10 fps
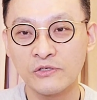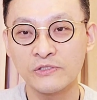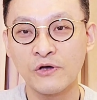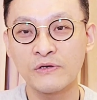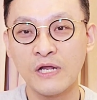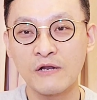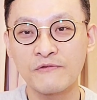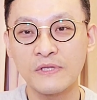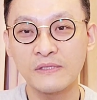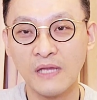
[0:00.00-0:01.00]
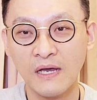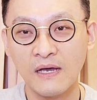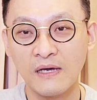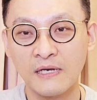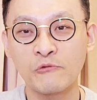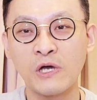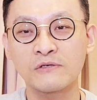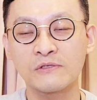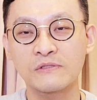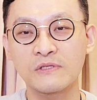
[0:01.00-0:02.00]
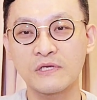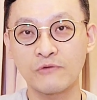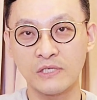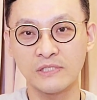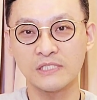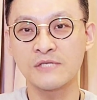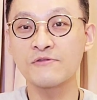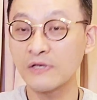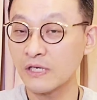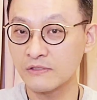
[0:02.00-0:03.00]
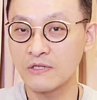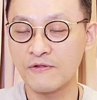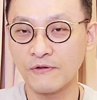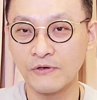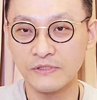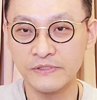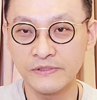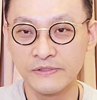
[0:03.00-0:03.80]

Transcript: 처리할 수 있다라고 하는 것들이 굉장히 신선하게 들렸었거든요.